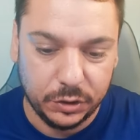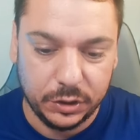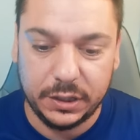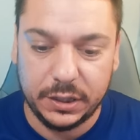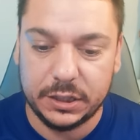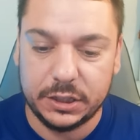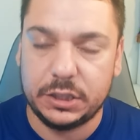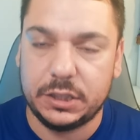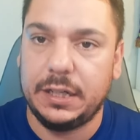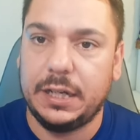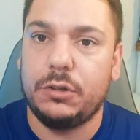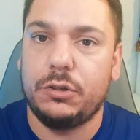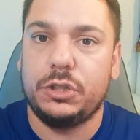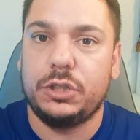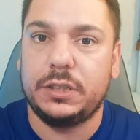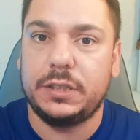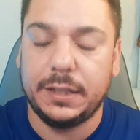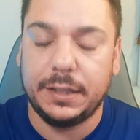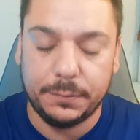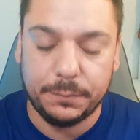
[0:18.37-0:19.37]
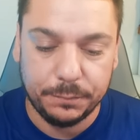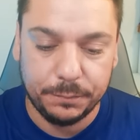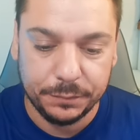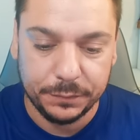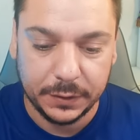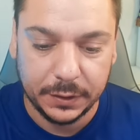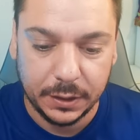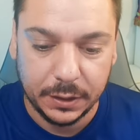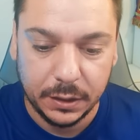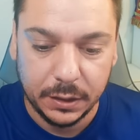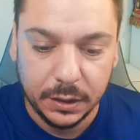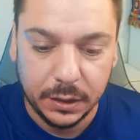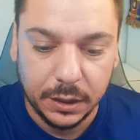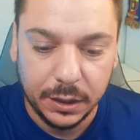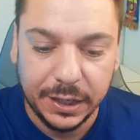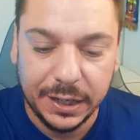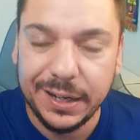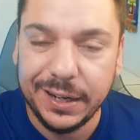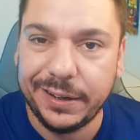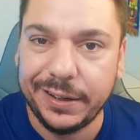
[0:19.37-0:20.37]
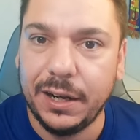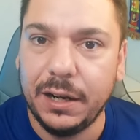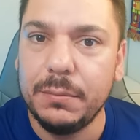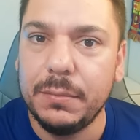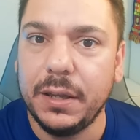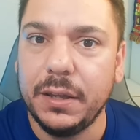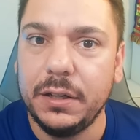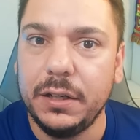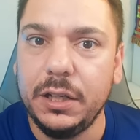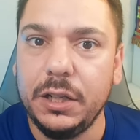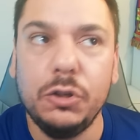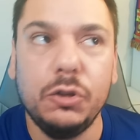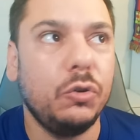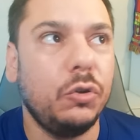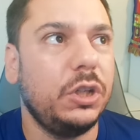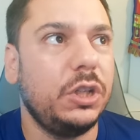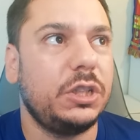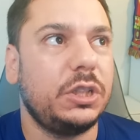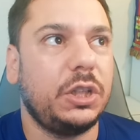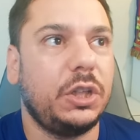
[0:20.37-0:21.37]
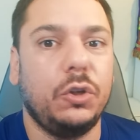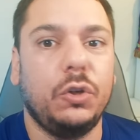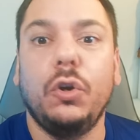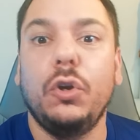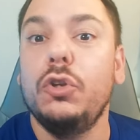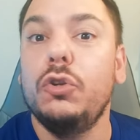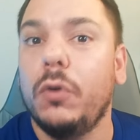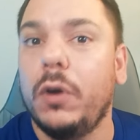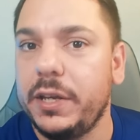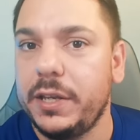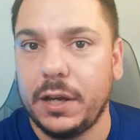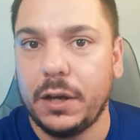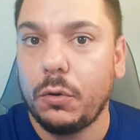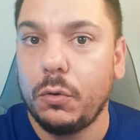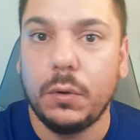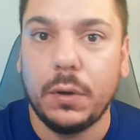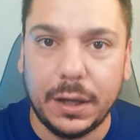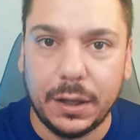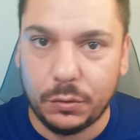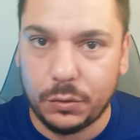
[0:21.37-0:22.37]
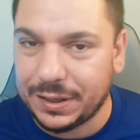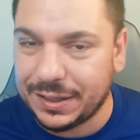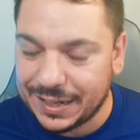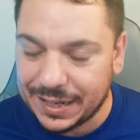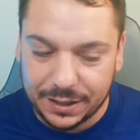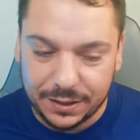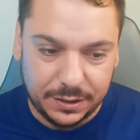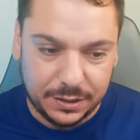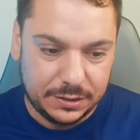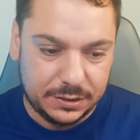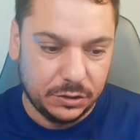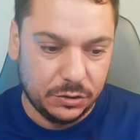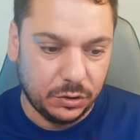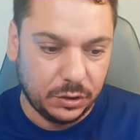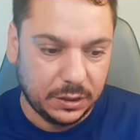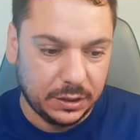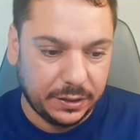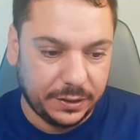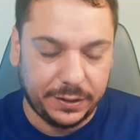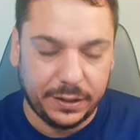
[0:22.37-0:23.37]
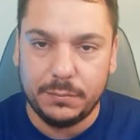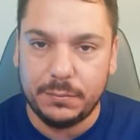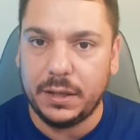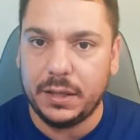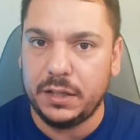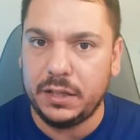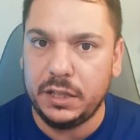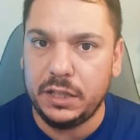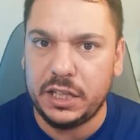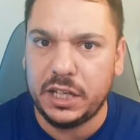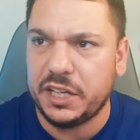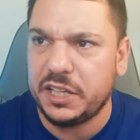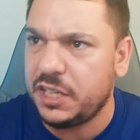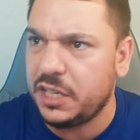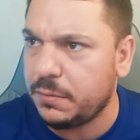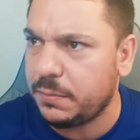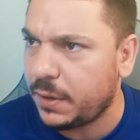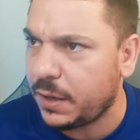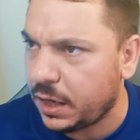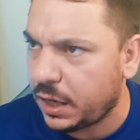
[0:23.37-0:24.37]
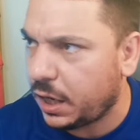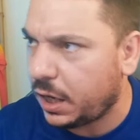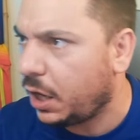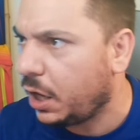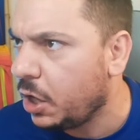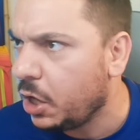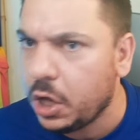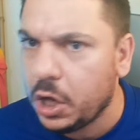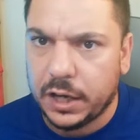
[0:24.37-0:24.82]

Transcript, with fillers: Y es, claro, es que el Real Madrid no es que hoy no haya jugado a nada, sino que el Real Madrid ya lleva...